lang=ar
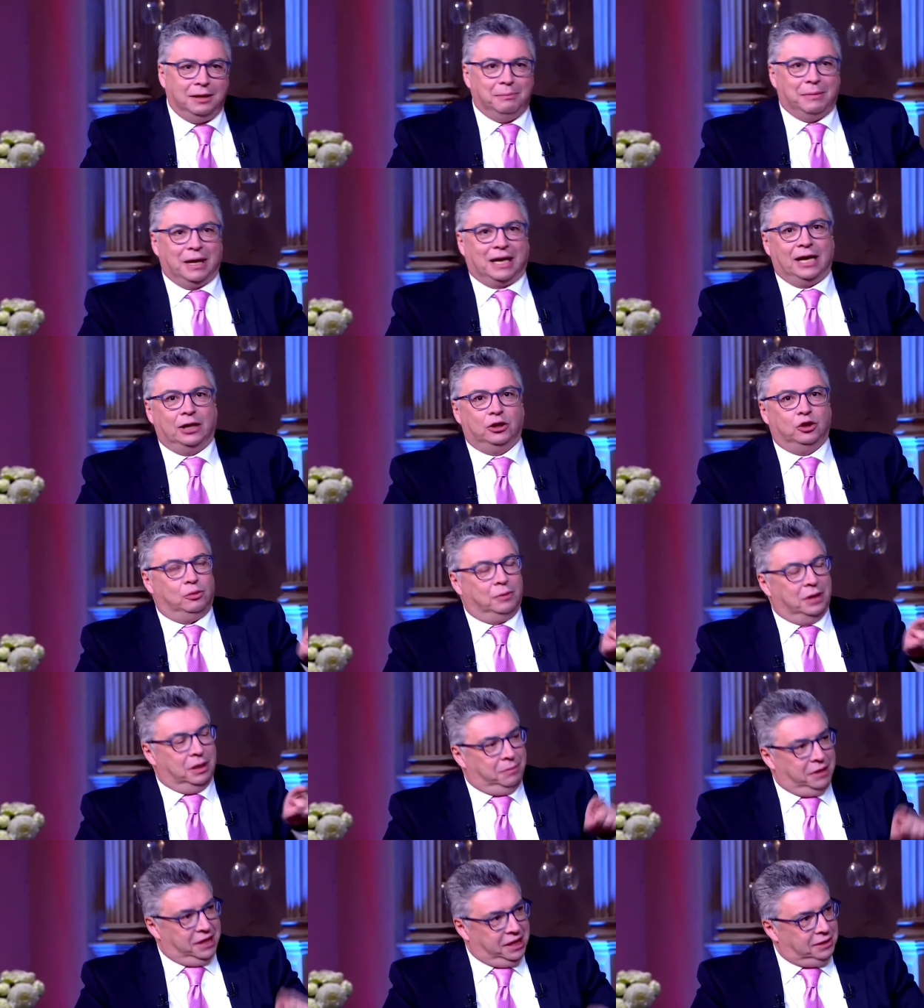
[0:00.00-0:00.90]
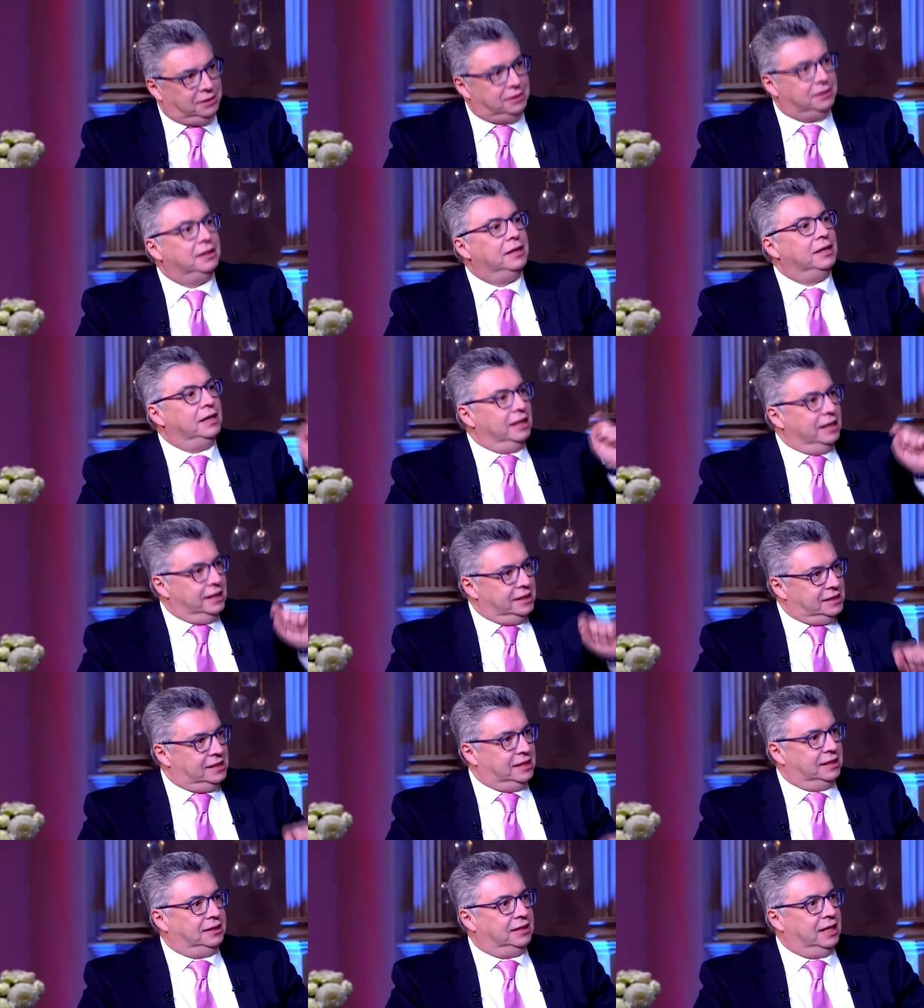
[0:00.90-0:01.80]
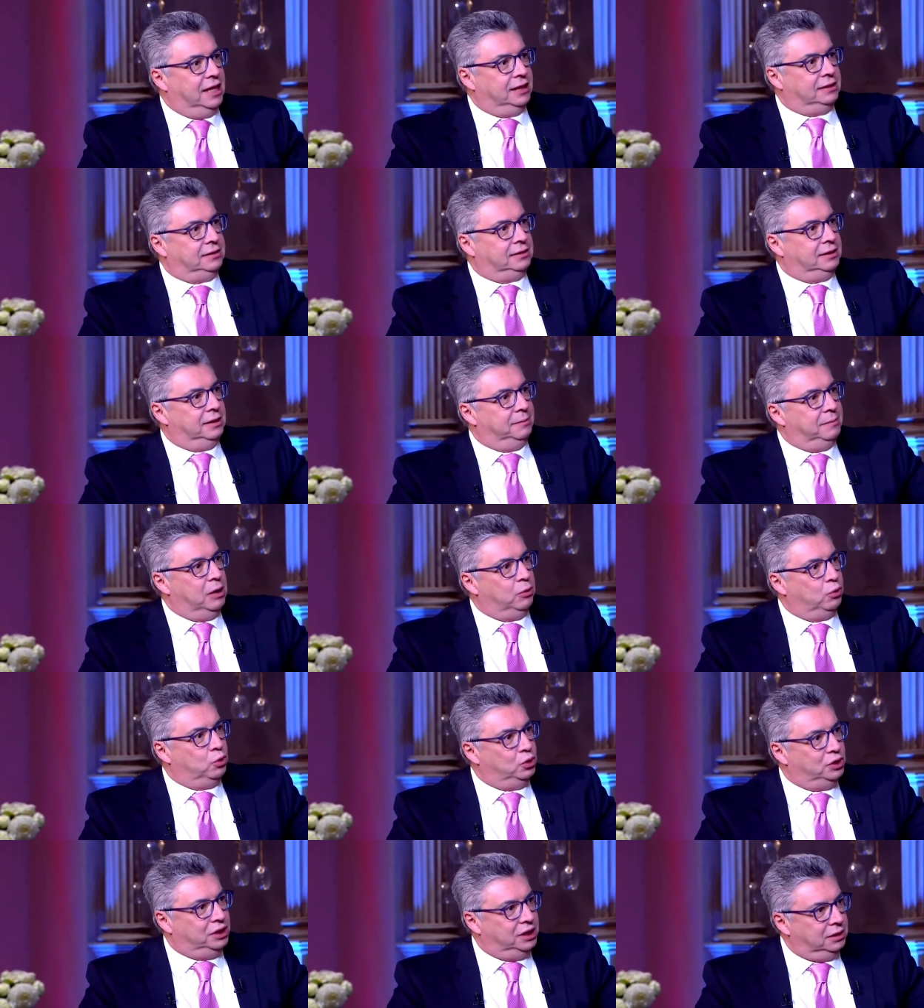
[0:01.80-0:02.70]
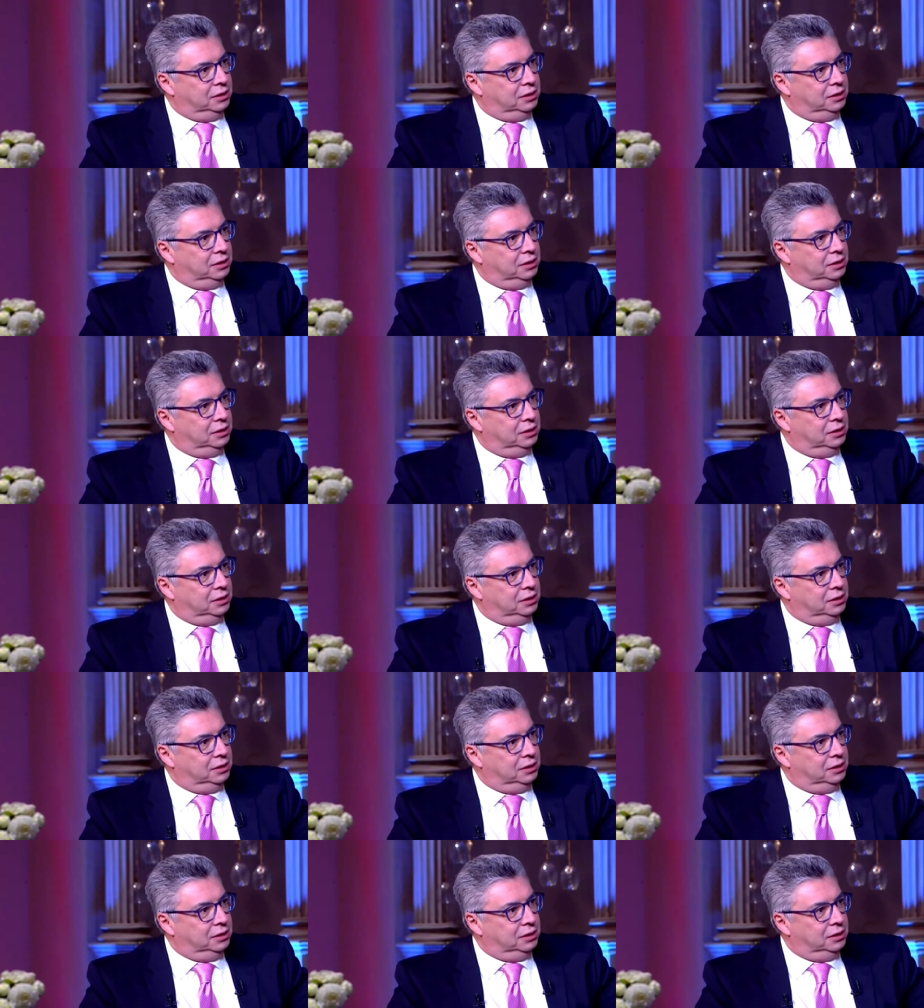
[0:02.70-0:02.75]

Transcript: مكانهم البيت آه. الستات موجودين ما هو ده